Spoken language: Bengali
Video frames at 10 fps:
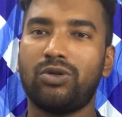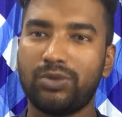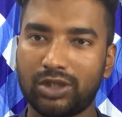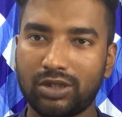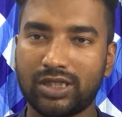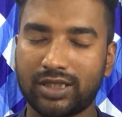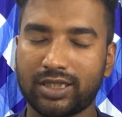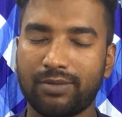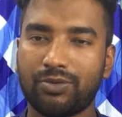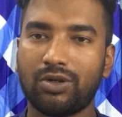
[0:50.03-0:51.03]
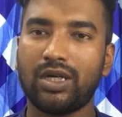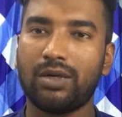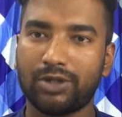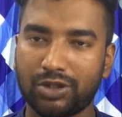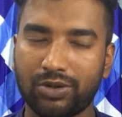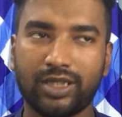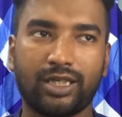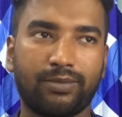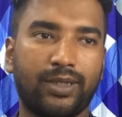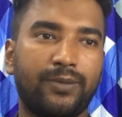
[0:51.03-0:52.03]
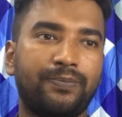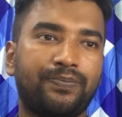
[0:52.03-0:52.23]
অবশ্যই সাবস্ক্রাইব করে আমার সঙ্গে থাকবেন